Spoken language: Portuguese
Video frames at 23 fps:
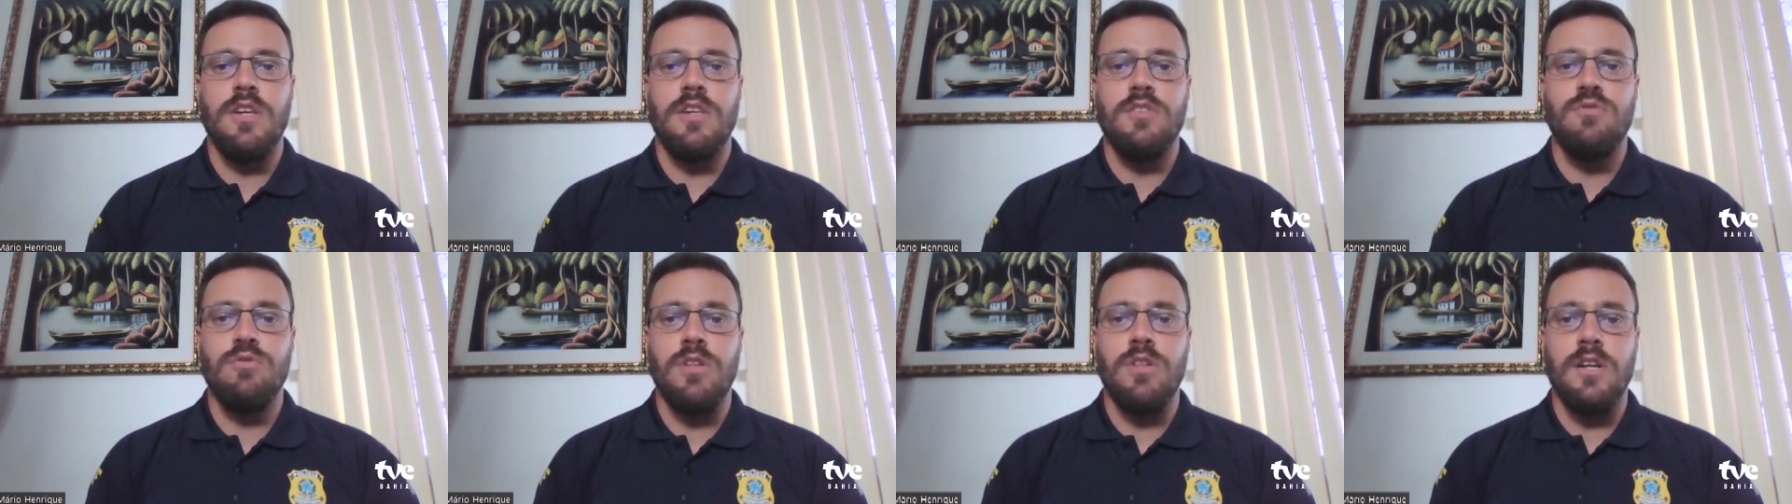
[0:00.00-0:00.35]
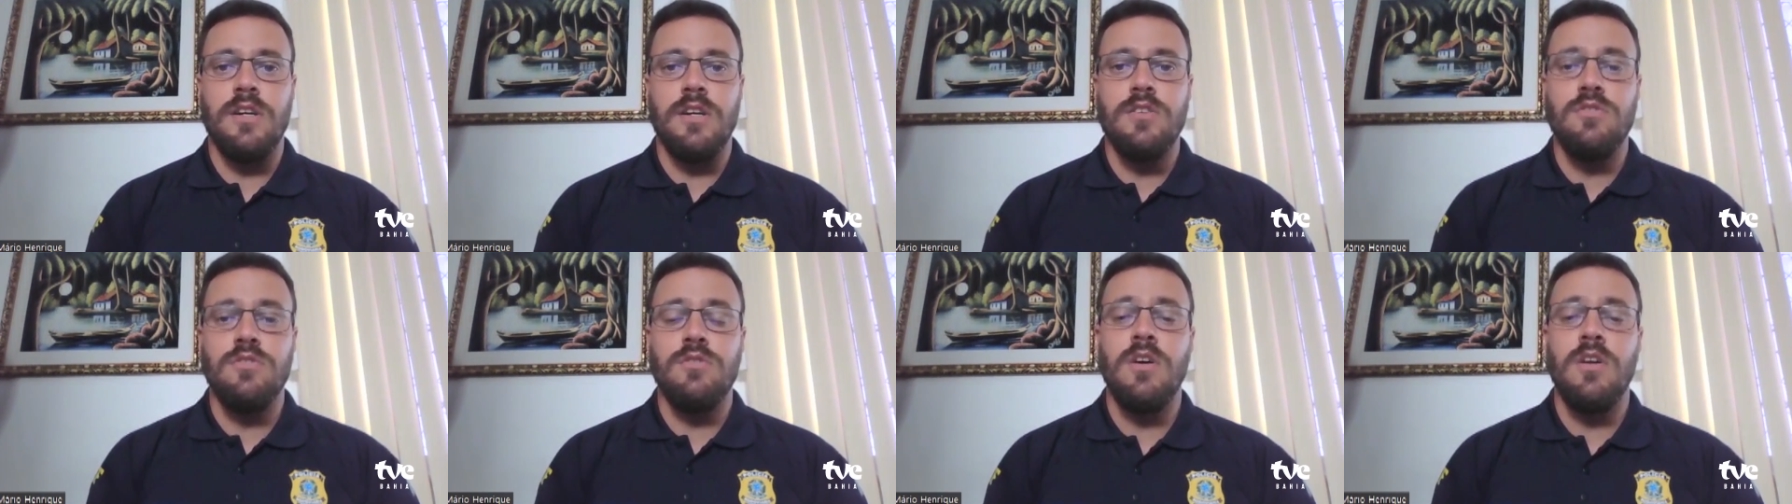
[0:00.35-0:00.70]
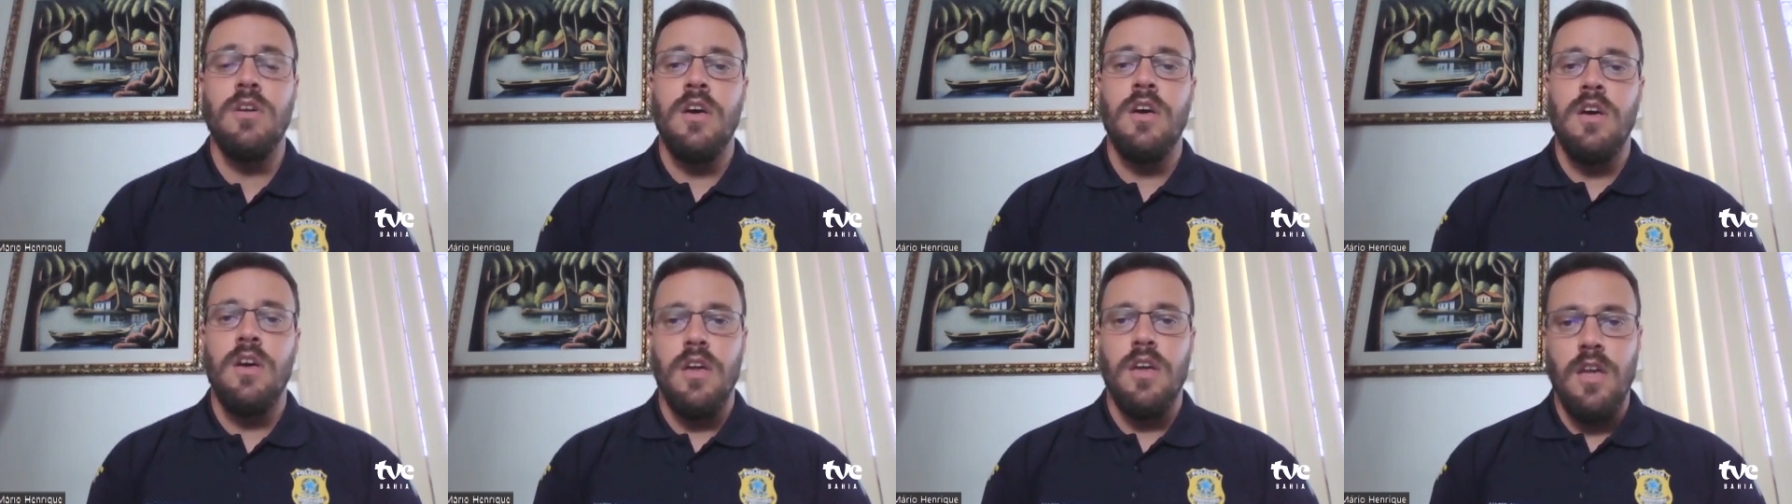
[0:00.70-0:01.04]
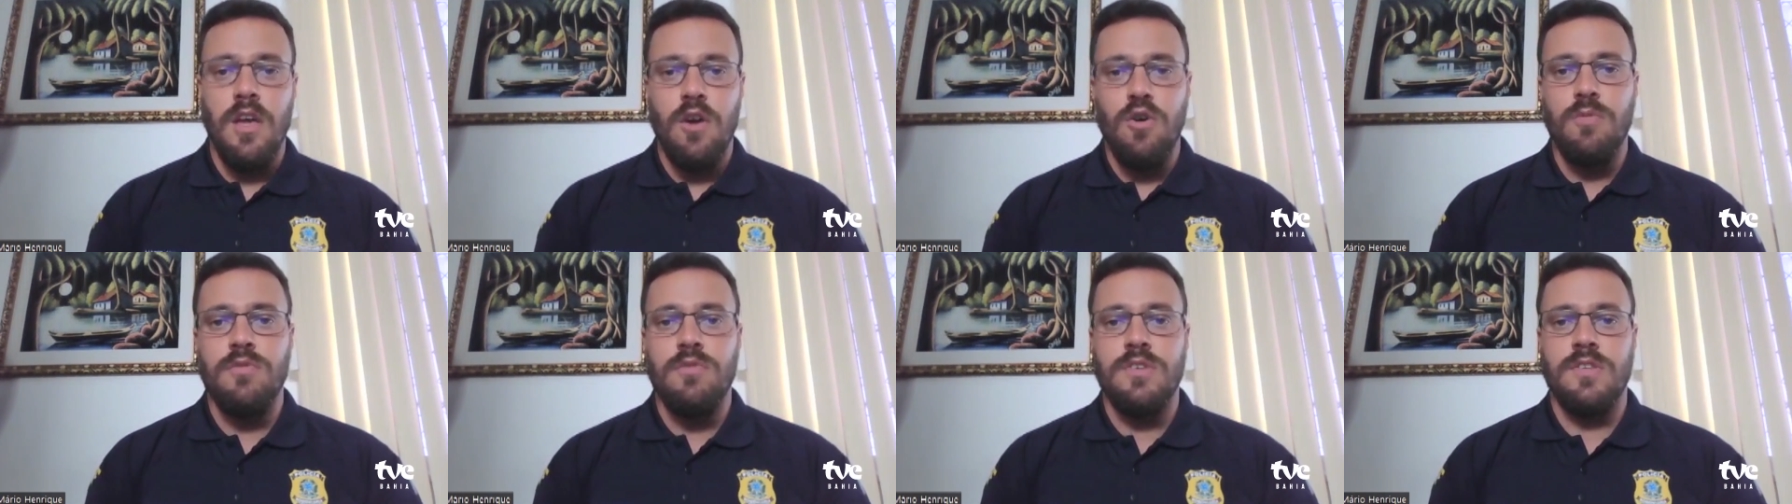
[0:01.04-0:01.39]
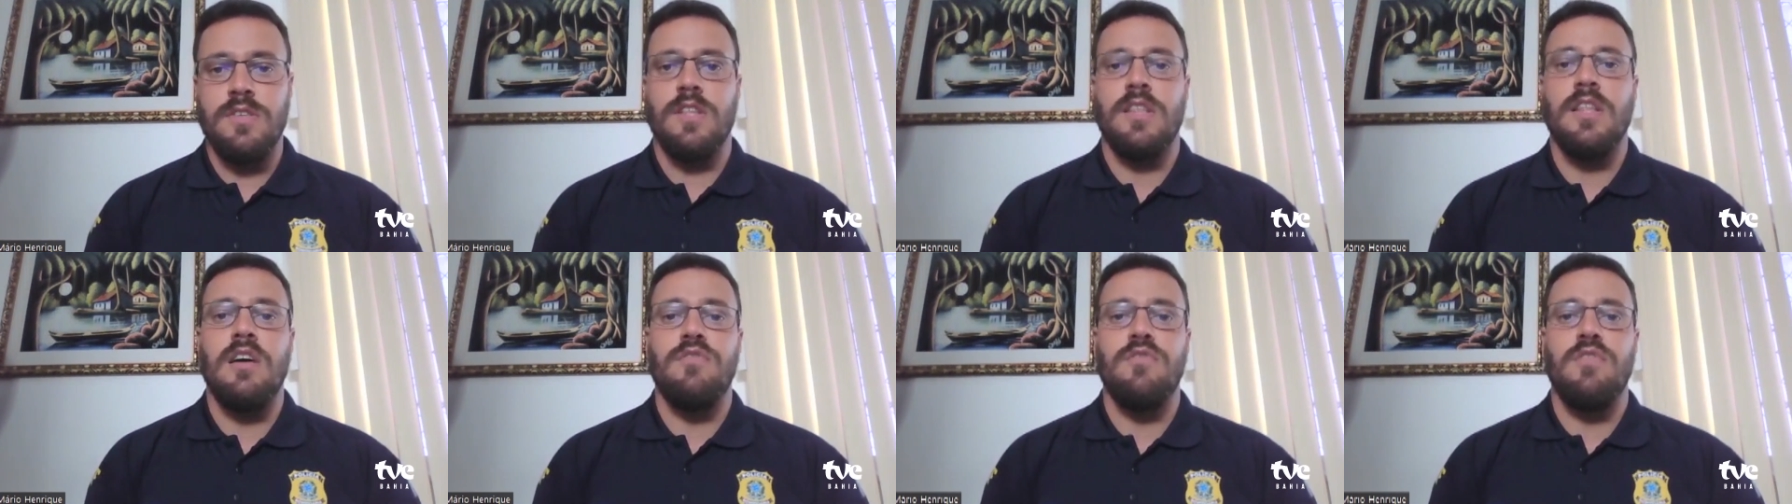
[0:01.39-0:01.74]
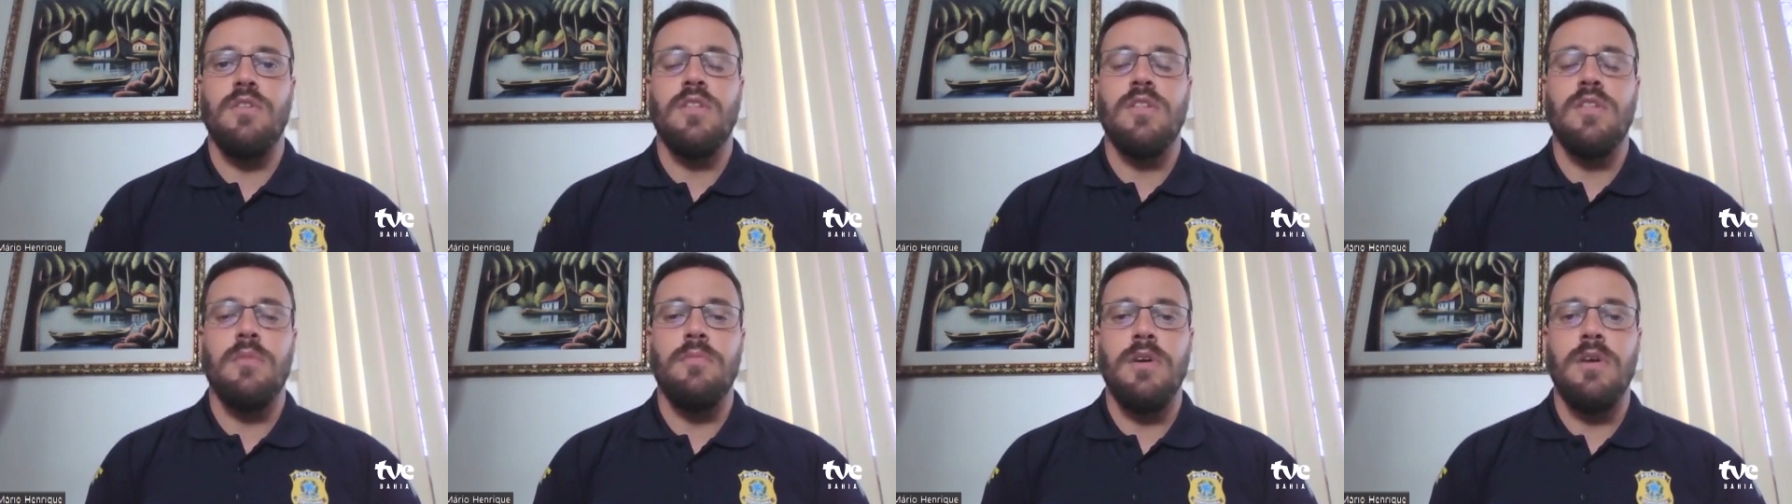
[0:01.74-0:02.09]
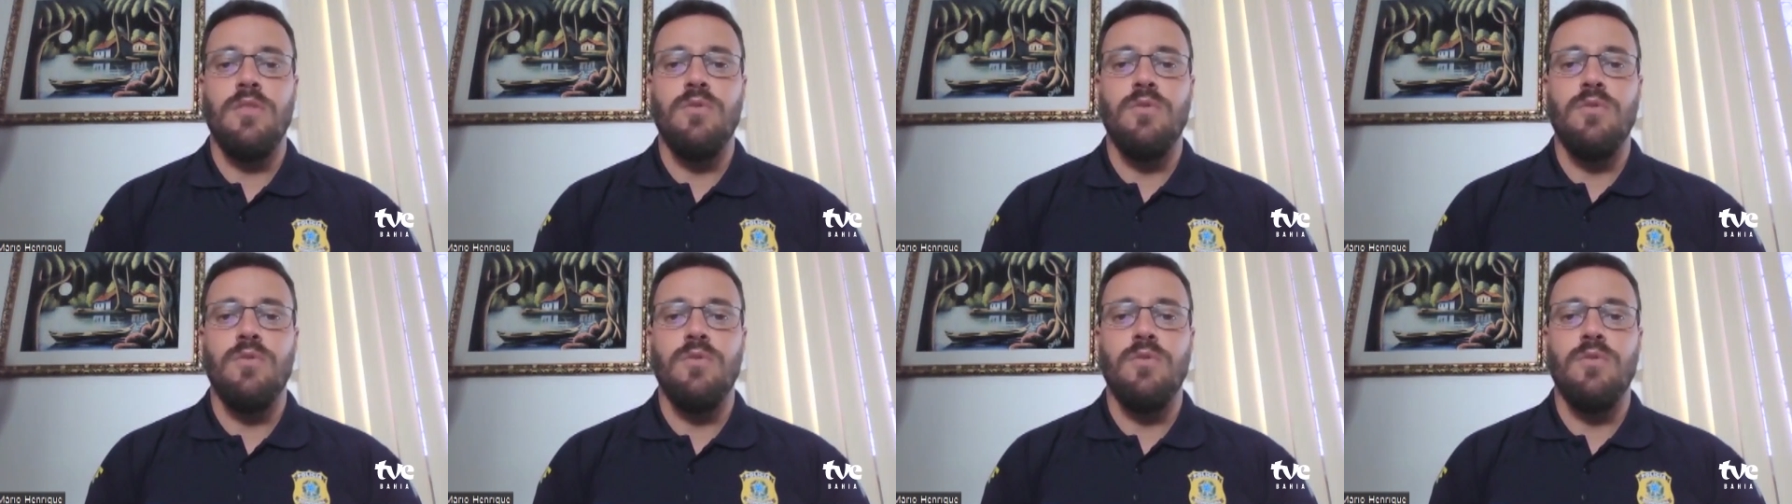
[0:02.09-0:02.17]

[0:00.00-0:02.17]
no trânsito, e como você está vendo também,